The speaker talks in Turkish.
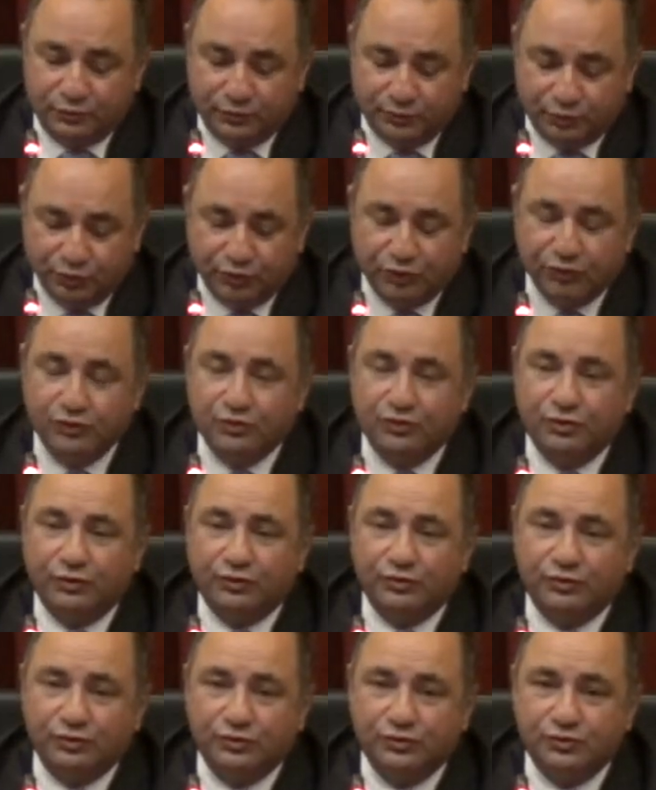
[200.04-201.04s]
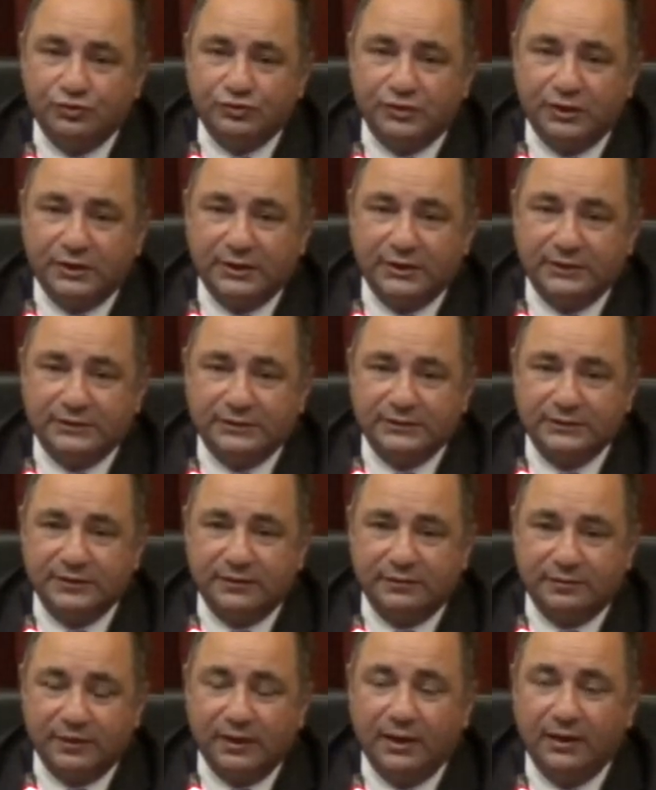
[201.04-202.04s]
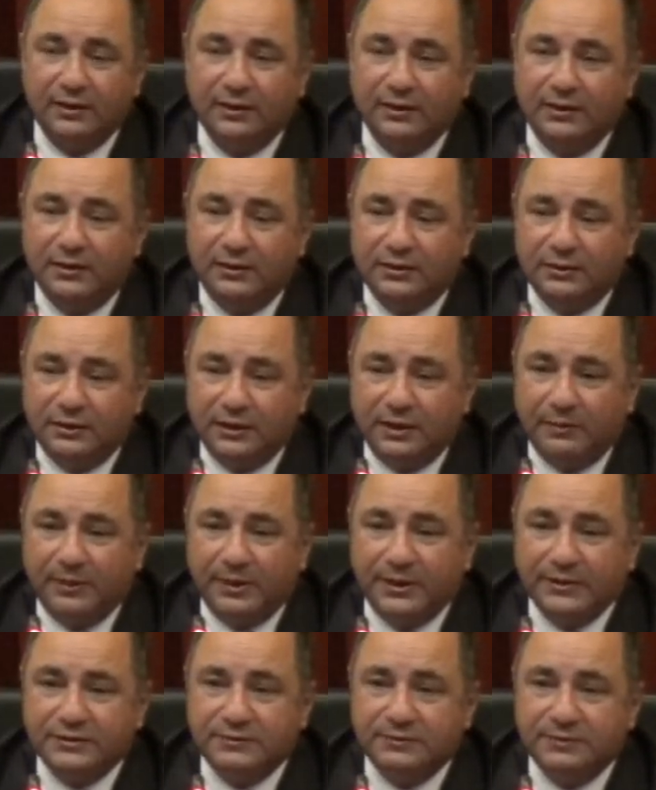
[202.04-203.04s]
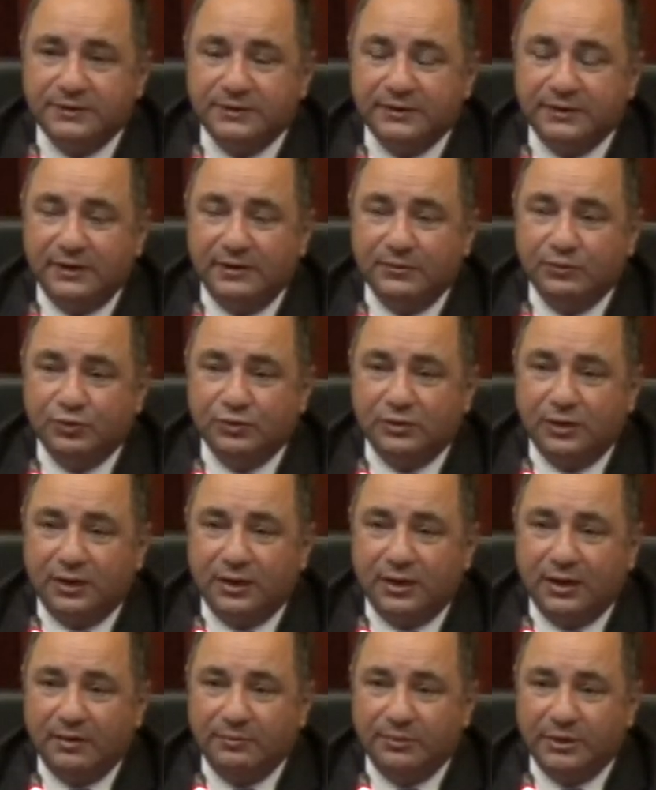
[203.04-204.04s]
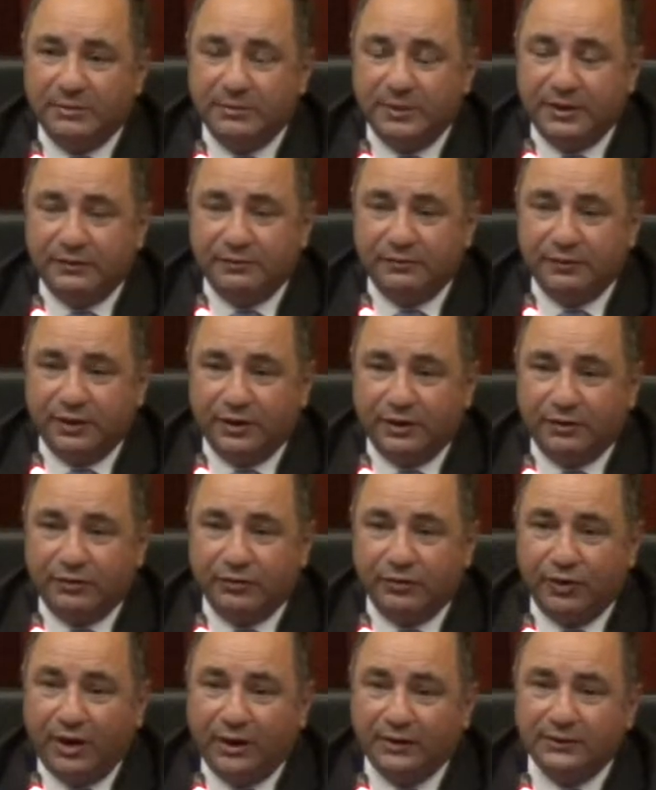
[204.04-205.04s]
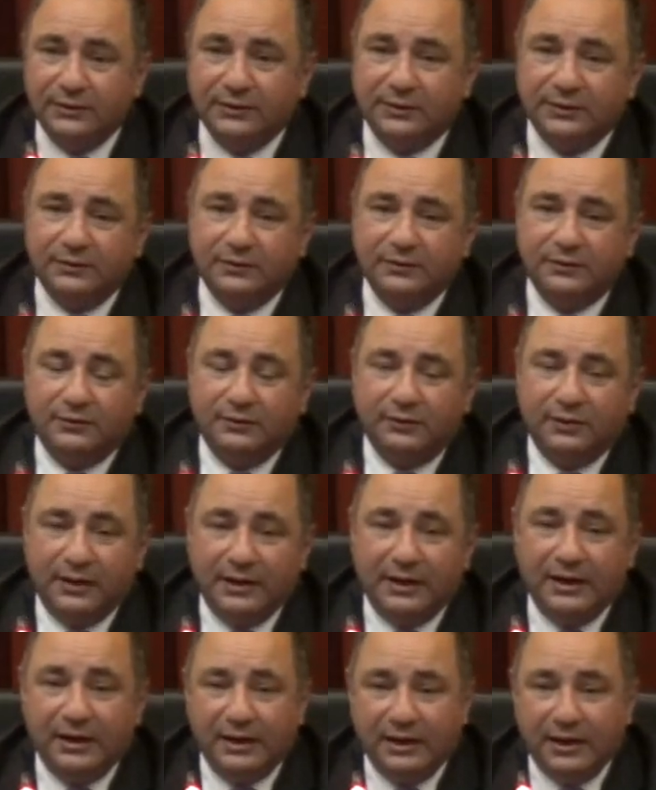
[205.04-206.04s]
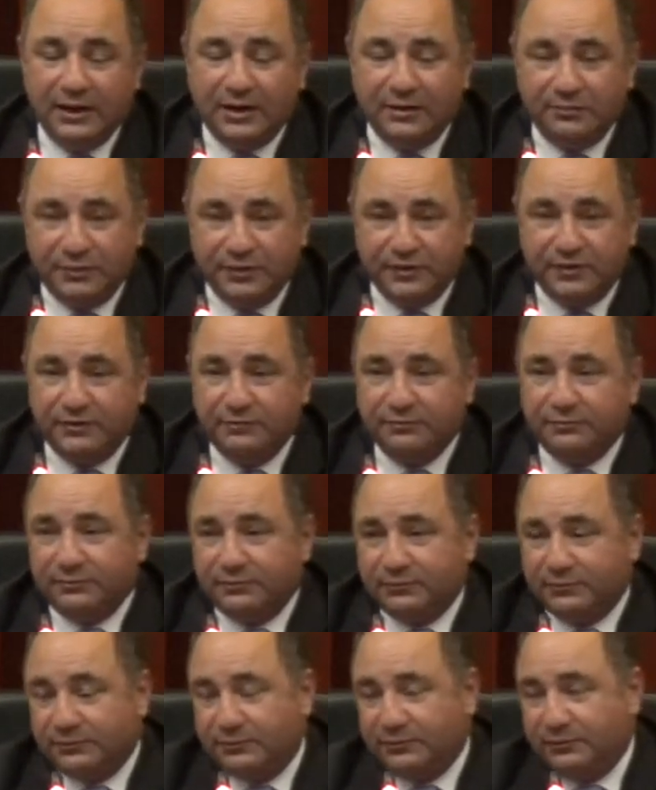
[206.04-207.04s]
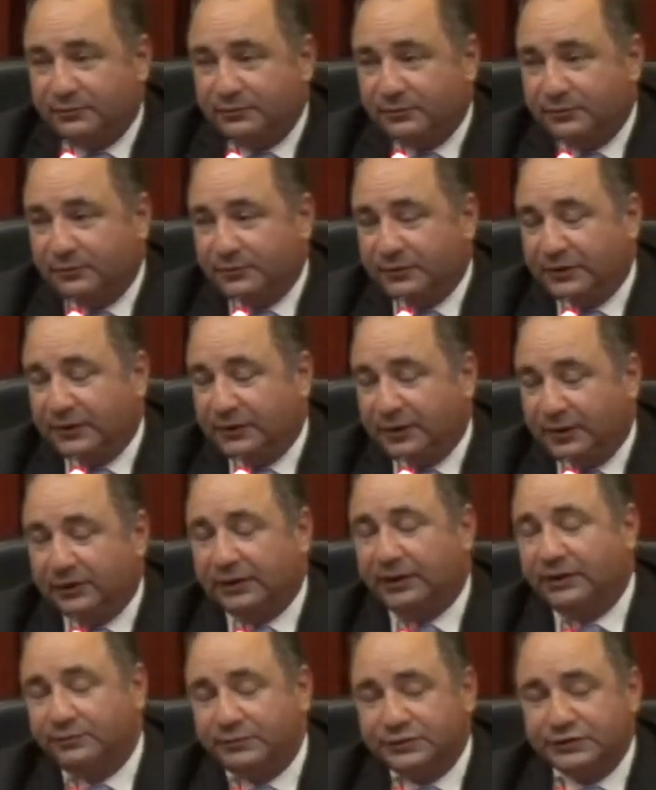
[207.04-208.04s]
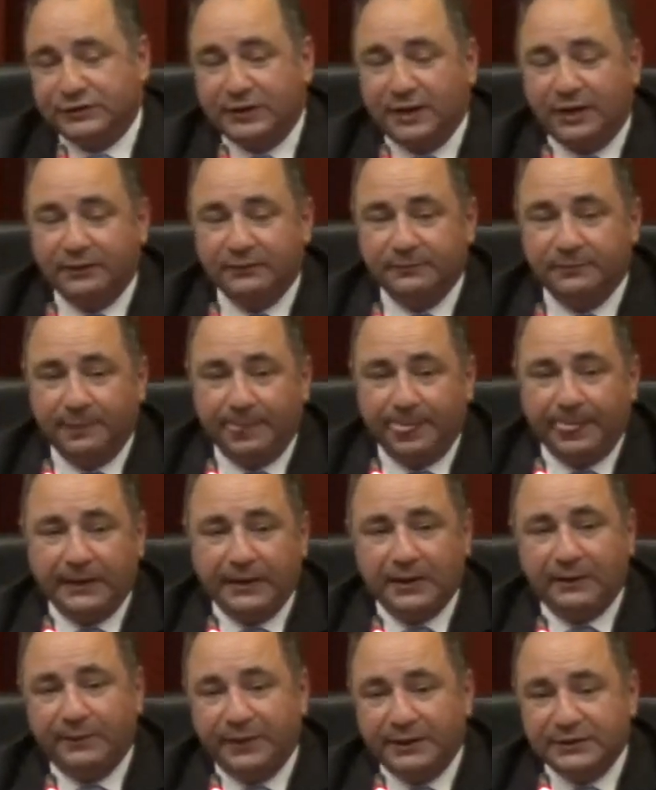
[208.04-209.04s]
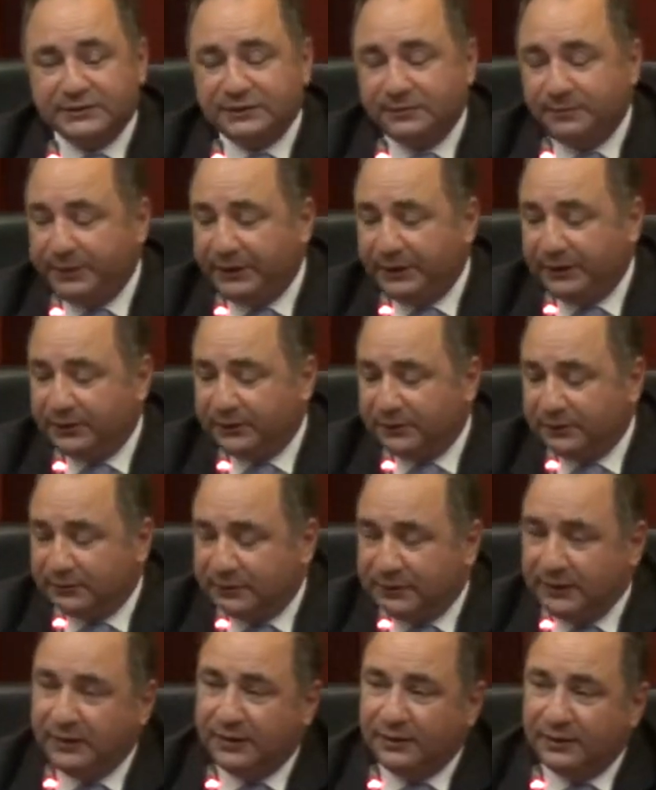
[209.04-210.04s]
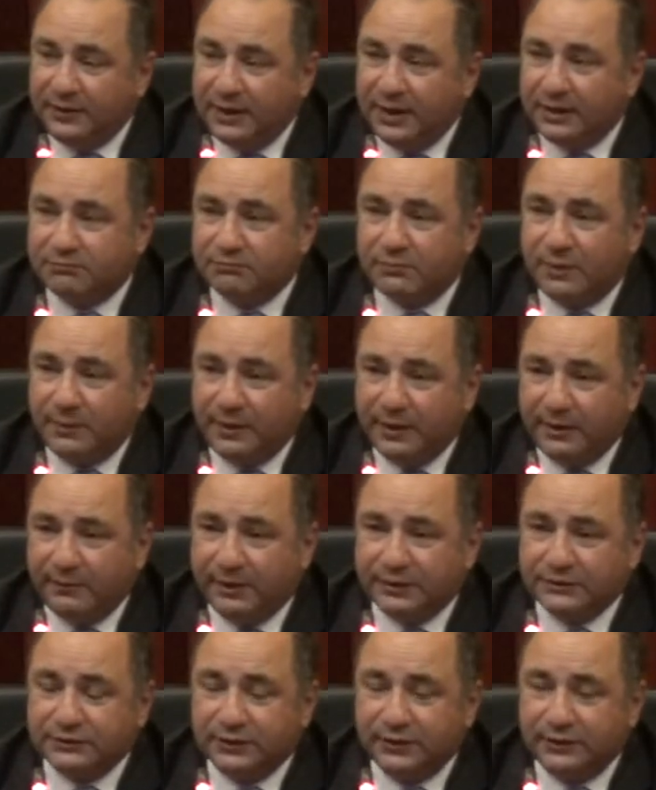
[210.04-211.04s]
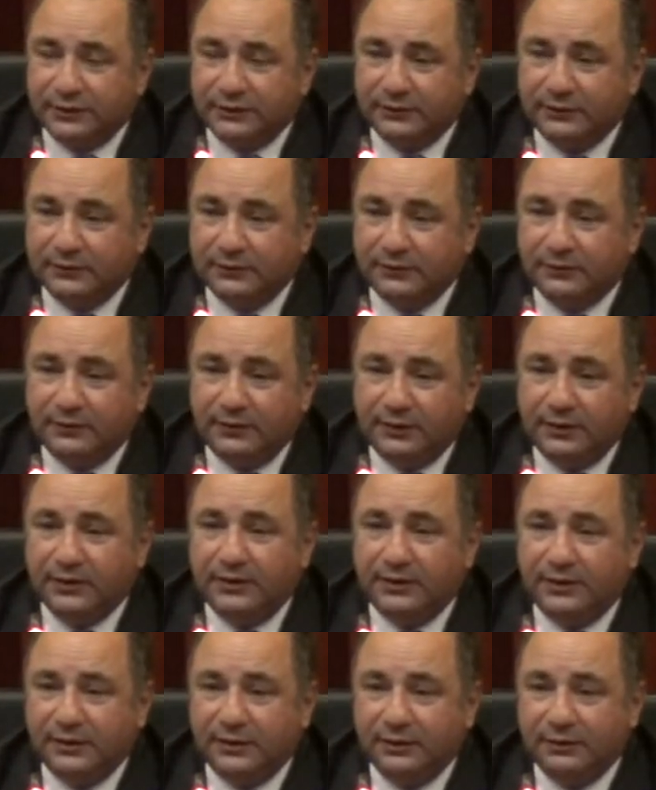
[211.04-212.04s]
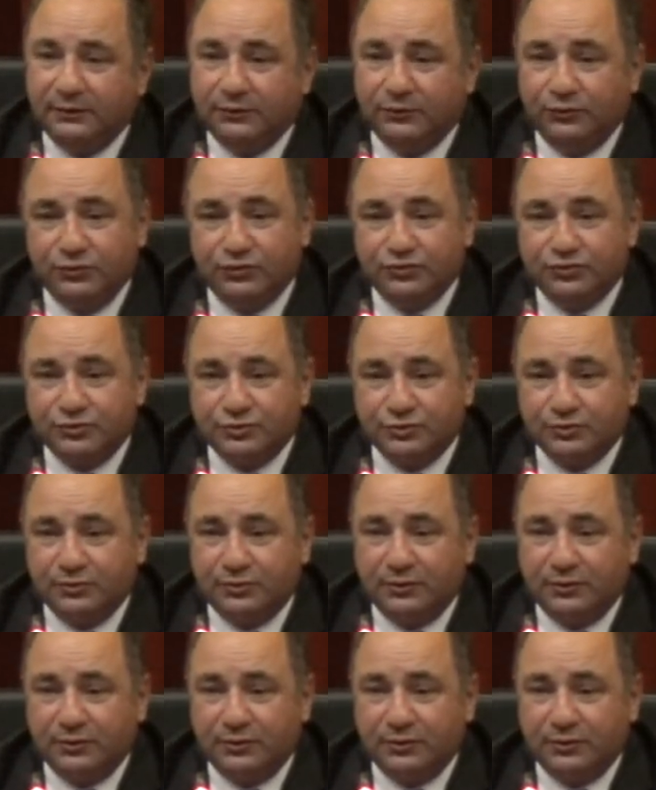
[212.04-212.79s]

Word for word: bugünün konusu uluslararasıysa yabancı bir dili mutlaka bilmeniz gerekiyor. Artık hele hele bizim e, alanımızda yabancı bir dil yetmemeye başladı. İki, üç